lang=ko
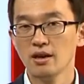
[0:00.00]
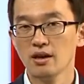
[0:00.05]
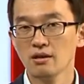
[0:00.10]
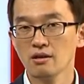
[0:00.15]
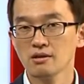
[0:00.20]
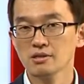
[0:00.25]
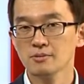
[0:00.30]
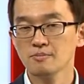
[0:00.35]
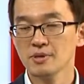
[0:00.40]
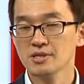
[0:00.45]

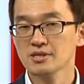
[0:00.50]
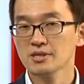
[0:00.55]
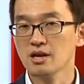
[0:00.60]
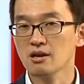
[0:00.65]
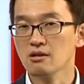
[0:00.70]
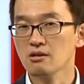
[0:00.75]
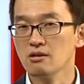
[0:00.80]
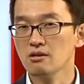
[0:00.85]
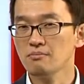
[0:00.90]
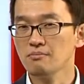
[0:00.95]

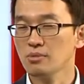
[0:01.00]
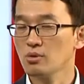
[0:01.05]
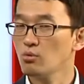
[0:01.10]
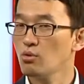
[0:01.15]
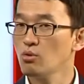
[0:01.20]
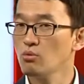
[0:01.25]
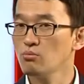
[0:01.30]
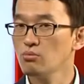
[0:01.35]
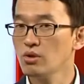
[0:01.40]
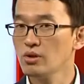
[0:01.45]
해커스페이스닷컴
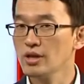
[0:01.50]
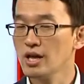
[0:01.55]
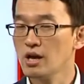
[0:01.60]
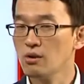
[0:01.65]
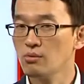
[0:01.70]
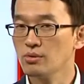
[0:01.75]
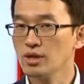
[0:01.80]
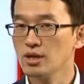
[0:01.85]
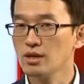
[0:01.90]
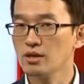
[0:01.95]
공무원
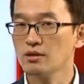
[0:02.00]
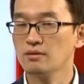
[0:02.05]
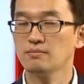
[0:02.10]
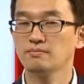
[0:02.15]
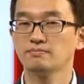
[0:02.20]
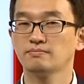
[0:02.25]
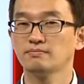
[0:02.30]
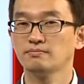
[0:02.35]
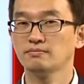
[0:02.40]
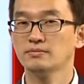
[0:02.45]
학원의
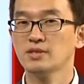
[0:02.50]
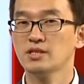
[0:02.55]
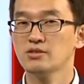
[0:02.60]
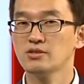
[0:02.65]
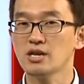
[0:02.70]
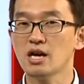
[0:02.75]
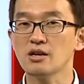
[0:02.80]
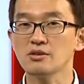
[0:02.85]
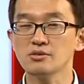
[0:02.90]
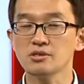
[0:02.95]

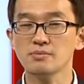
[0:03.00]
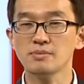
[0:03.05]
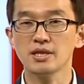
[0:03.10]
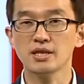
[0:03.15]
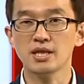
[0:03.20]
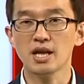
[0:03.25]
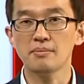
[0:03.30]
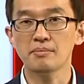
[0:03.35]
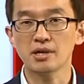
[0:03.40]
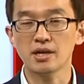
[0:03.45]

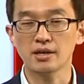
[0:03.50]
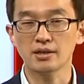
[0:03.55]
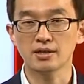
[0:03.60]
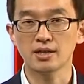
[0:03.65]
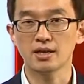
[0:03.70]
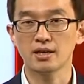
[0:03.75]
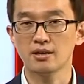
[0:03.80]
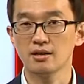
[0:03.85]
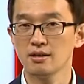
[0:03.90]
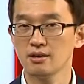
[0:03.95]
장점은 다음과
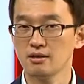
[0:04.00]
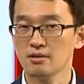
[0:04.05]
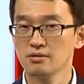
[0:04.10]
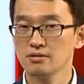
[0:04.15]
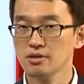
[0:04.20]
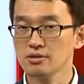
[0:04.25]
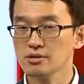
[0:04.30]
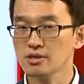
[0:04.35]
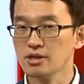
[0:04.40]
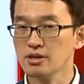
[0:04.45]
같다.
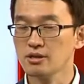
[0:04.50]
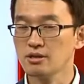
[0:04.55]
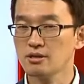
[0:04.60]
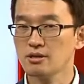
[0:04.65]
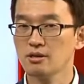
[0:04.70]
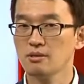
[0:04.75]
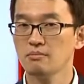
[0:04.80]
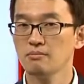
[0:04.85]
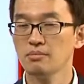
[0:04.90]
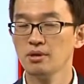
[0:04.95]
첫째,
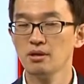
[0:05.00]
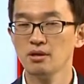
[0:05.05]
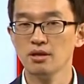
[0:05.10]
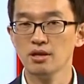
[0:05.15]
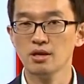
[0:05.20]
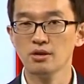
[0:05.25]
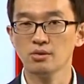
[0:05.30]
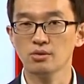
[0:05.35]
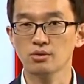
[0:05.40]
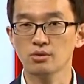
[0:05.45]

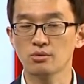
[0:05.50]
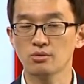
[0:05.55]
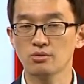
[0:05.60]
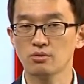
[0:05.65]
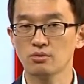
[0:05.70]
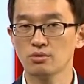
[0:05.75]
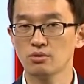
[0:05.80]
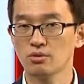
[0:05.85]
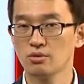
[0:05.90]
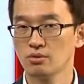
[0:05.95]
편리한
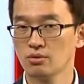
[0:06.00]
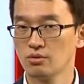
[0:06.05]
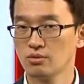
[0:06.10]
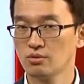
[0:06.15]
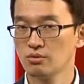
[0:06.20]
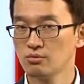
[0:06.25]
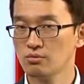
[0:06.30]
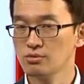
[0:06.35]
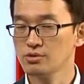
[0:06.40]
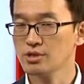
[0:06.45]
교통.
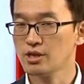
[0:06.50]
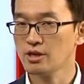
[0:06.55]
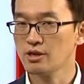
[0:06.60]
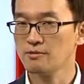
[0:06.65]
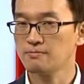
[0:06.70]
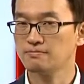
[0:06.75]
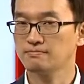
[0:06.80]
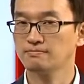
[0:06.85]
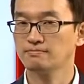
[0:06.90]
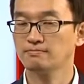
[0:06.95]
둘째,
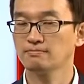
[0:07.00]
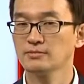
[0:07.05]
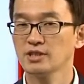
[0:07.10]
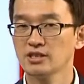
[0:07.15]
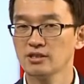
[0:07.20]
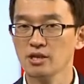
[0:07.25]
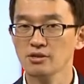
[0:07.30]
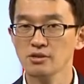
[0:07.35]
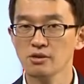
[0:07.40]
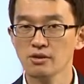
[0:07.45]

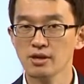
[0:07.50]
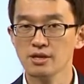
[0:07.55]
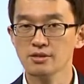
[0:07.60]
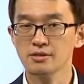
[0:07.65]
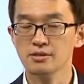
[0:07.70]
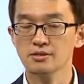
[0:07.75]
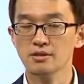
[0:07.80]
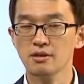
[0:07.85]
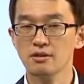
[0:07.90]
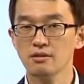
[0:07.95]
쾌적한
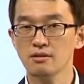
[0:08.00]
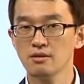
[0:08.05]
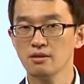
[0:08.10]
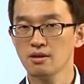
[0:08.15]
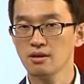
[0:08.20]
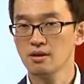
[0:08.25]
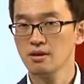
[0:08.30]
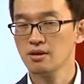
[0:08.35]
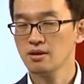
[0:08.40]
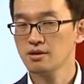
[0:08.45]
시설.
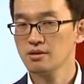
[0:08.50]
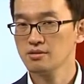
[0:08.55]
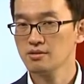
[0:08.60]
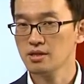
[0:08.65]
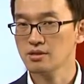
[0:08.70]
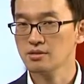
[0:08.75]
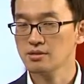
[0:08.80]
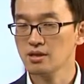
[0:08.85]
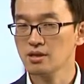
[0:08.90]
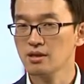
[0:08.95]

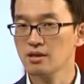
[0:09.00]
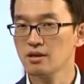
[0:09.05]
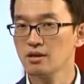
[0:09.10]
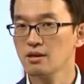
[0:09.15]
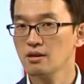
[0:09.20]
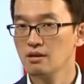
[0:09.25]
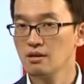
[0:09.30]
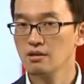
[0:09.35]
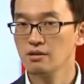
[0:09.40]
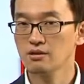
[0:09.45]
셋째,
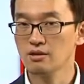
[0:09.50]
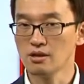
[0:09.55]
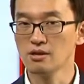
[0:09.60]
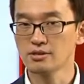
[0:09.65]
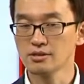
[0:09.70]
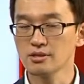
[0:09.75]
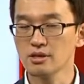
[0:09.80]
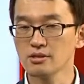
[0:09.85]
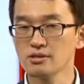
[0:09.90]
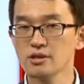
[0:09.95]

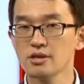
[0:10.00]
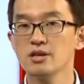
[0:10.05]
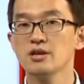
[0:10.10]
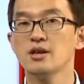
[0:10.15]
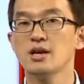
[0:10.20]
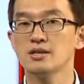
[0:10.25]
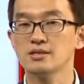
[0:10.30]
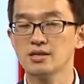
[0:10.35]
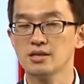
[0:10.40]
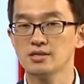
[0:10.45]
열정적인
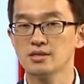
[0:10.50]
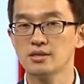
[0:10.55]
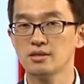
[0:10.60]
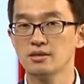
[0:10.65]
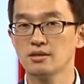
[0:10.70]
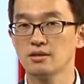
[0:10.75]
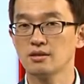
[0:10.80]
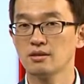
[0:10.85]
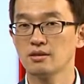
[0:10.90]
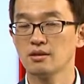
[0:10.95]

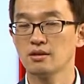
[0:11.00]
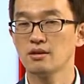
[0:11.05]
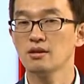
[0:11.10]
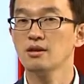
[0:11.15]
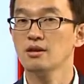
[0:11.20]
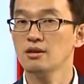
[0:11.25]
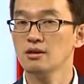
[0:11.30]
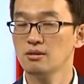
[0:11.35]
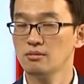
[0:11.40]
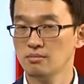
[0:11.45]
강사진.
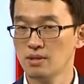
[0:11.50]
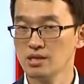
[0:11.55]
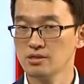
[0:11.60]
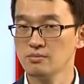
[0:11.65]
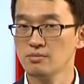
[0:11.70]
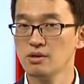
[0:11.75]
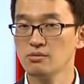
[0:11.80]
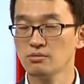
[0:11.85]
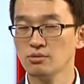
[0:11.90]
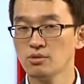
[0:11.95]

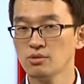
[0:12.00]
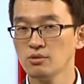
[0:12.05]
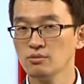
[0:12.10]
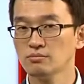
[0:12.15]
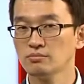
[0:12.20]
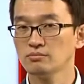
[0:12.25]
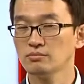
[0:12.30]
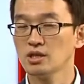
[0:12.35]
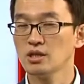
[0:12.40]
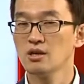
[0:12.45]
마지막으로